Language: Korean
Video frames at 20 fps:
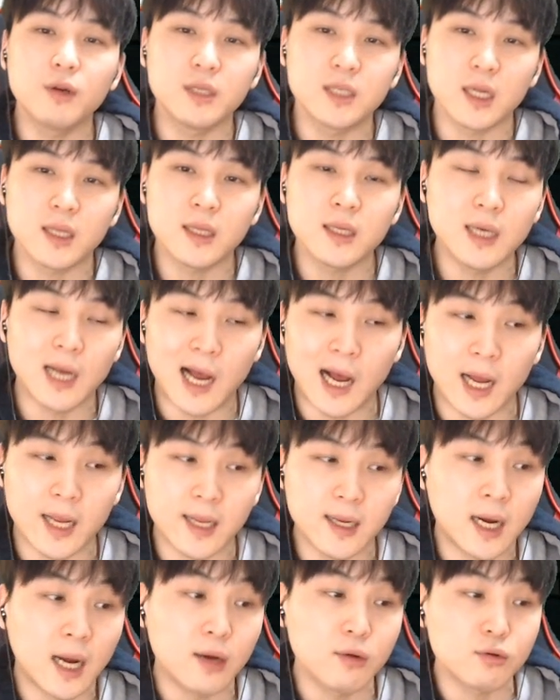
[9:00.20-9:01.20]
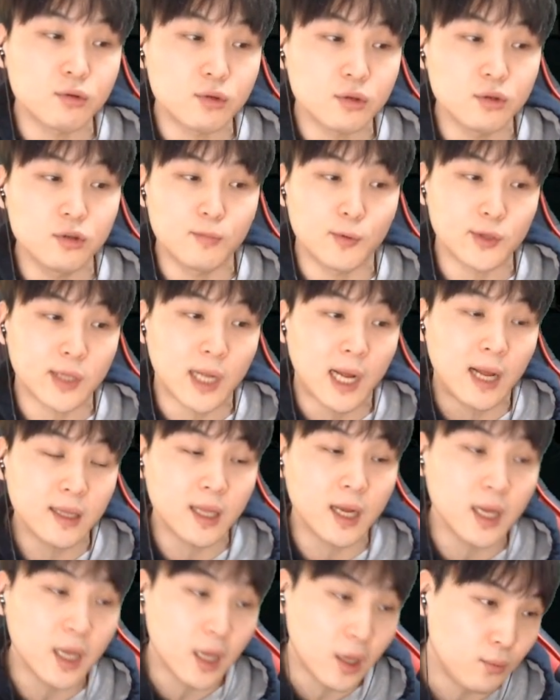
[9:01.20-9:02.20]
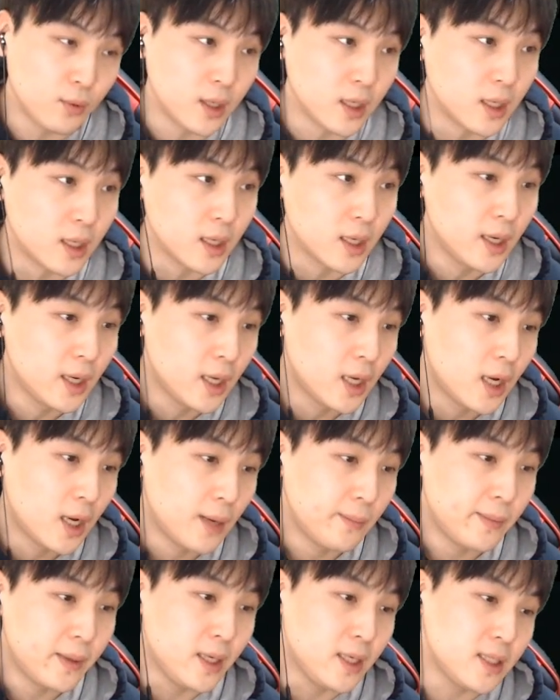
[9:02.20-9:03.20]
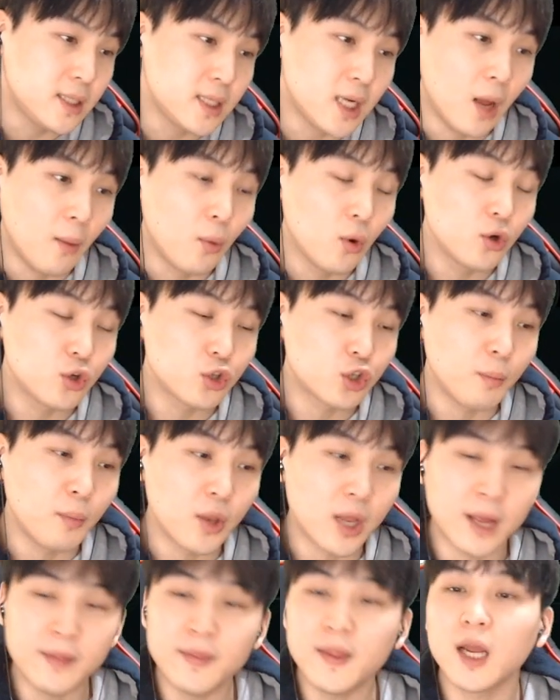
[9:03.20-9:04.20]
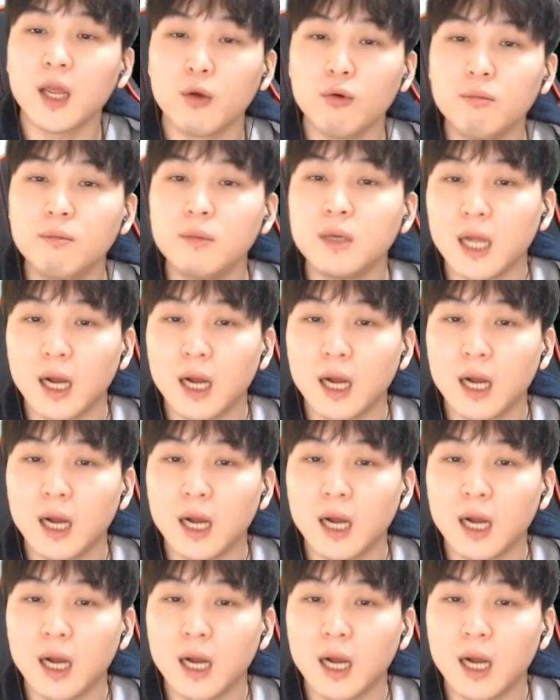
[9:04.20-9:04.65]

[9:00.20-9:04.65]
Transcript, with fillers: 이제 트라 이카루스보다 한 단계 위 리니 레볼루션보다 한 단계 위입니다.